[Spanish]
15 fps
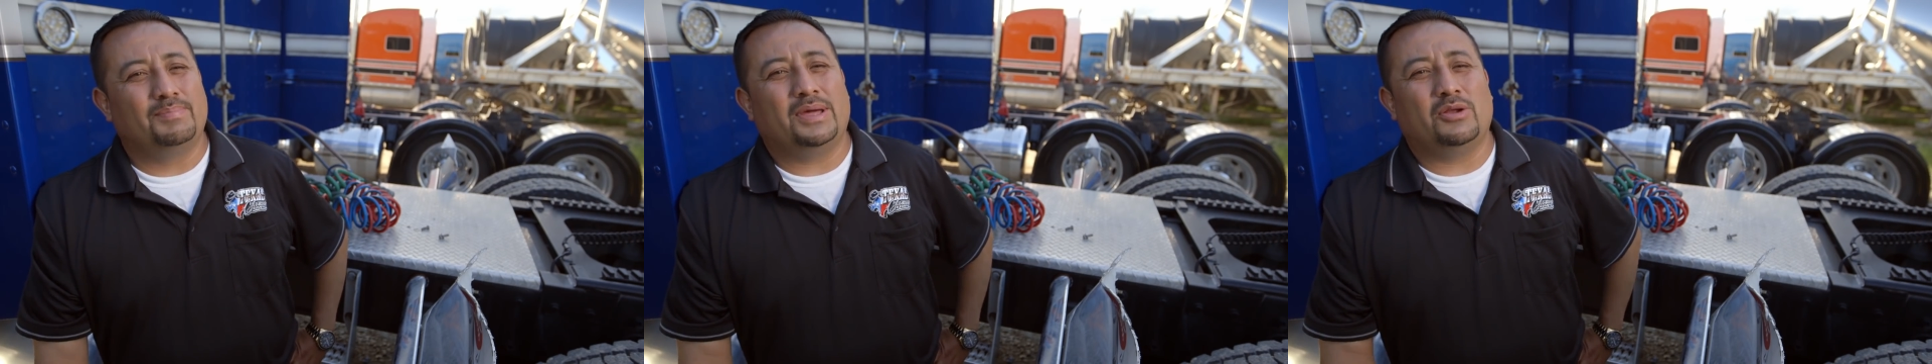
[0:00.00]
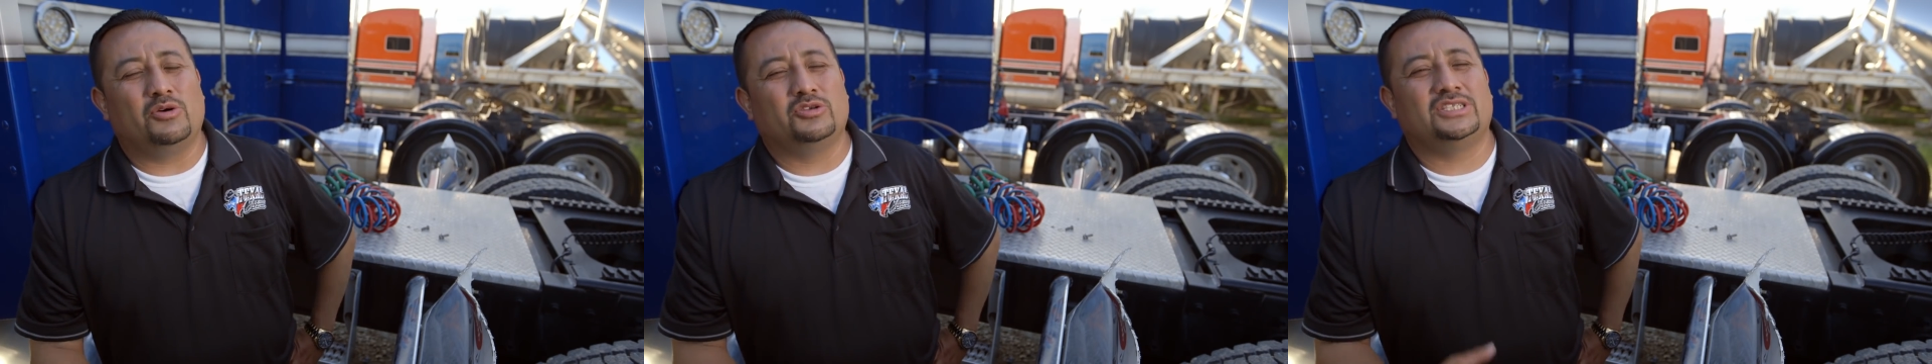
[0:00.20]

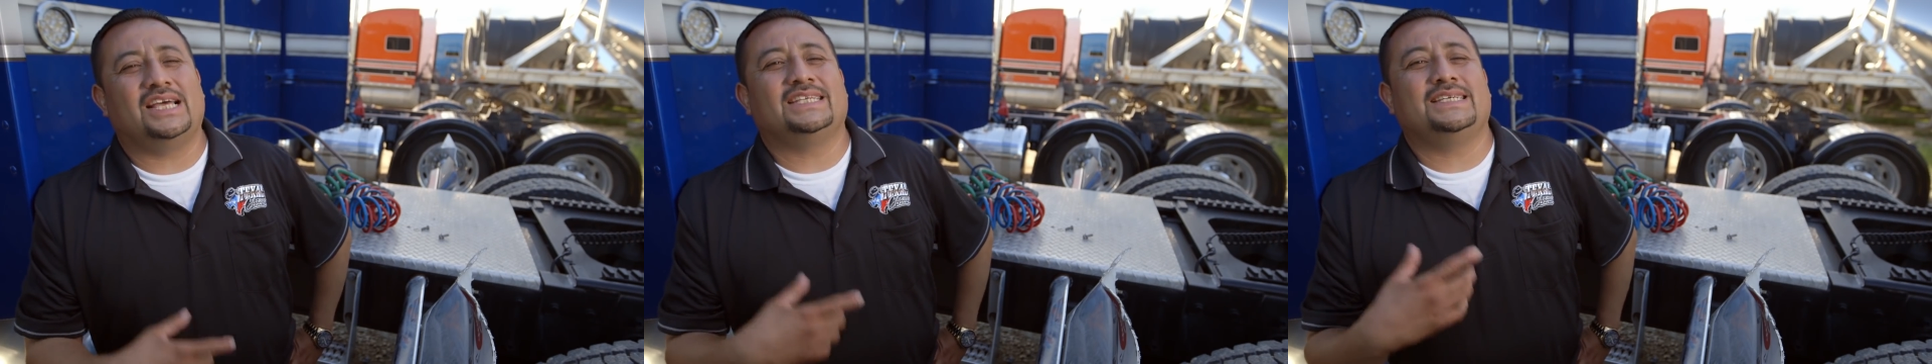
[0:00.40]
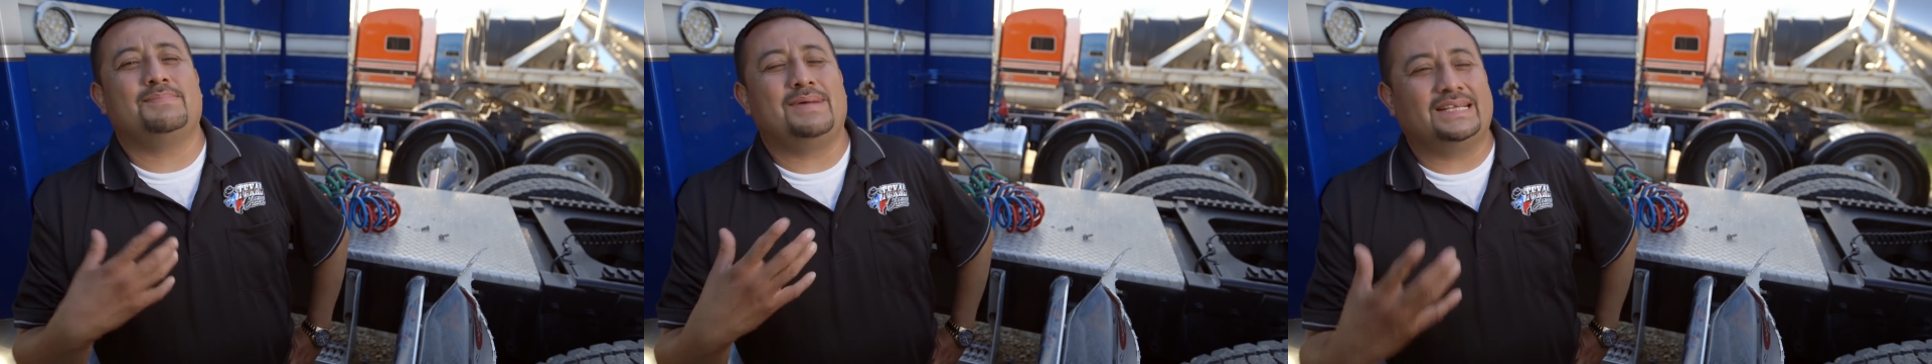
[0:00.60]
pero
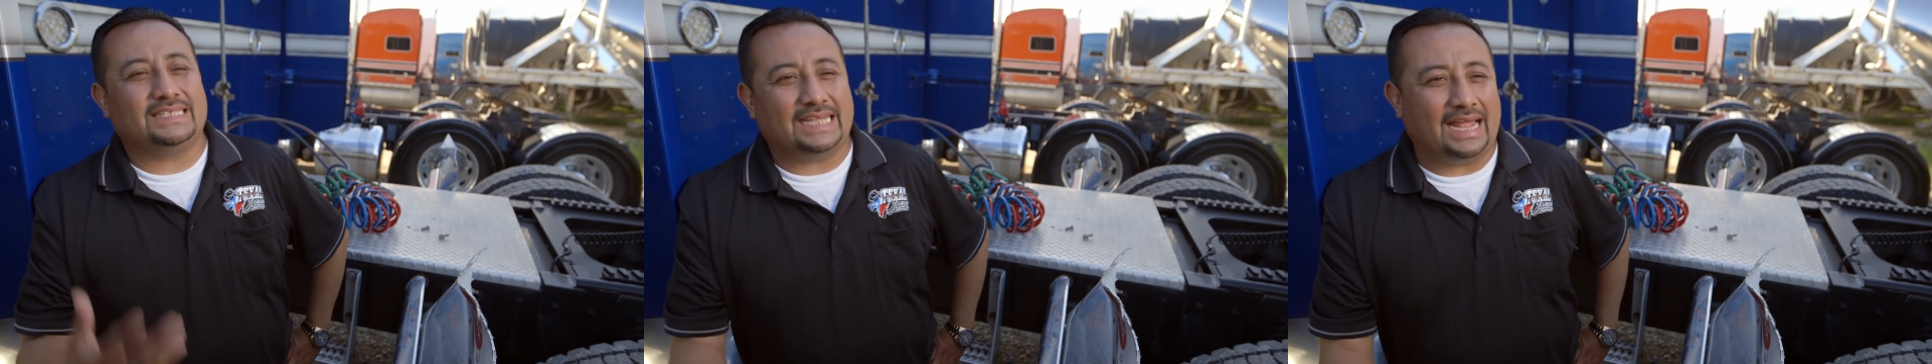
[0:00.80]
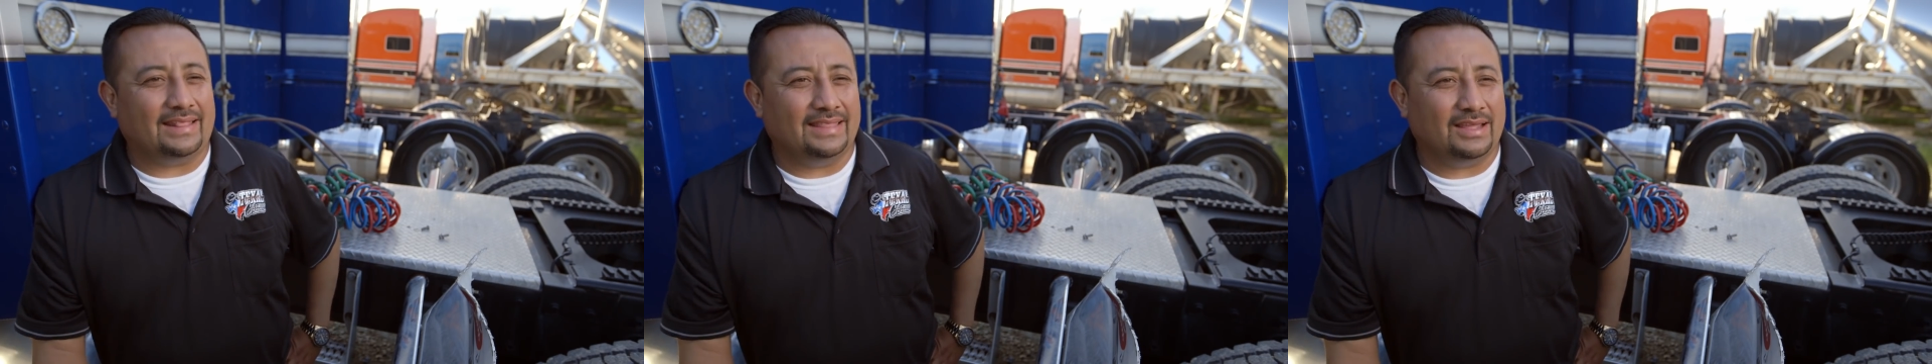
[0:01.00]
se hace
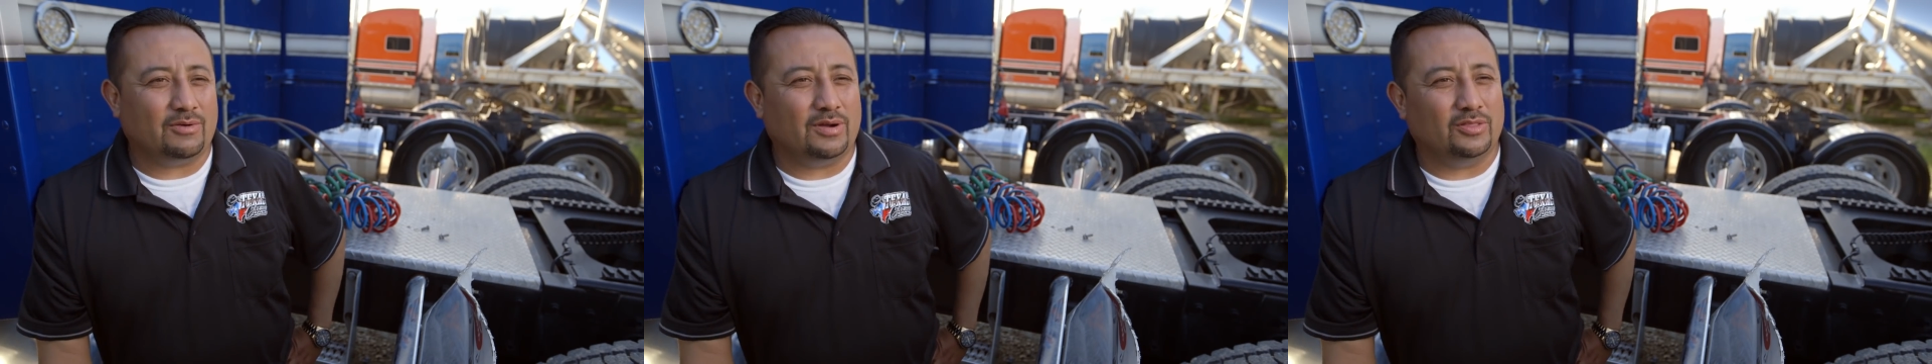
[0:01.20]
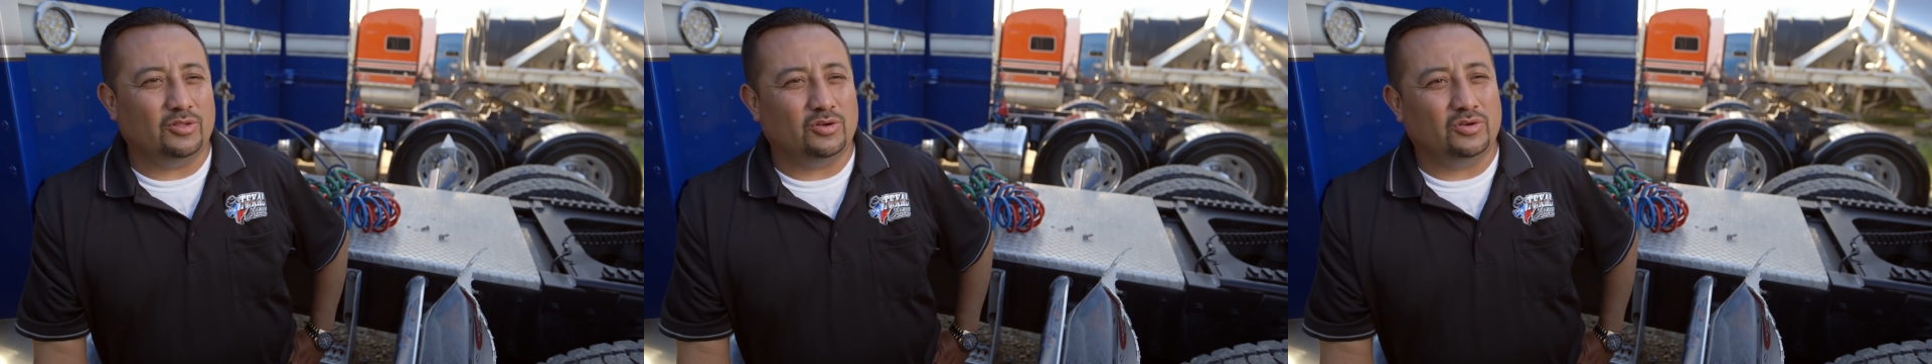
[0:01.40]
más grande
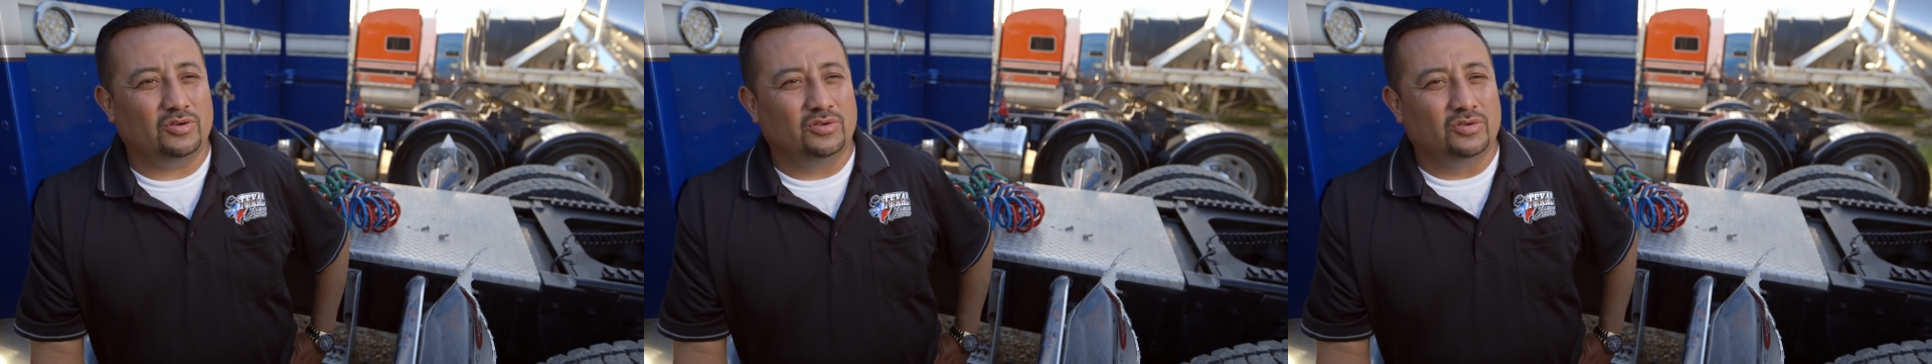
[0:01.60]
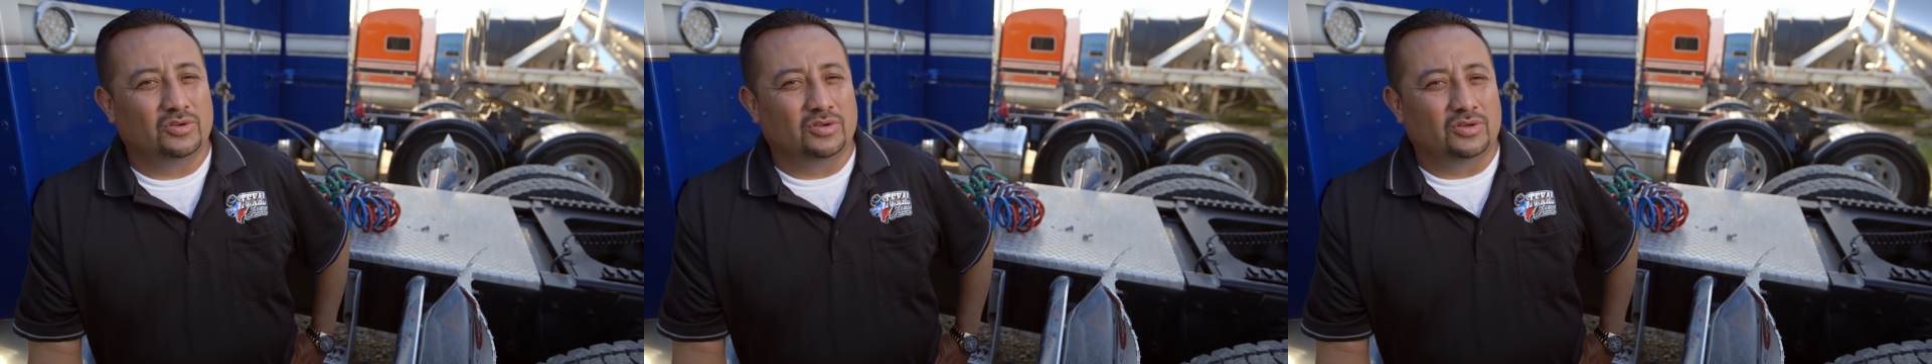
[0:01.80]
cuando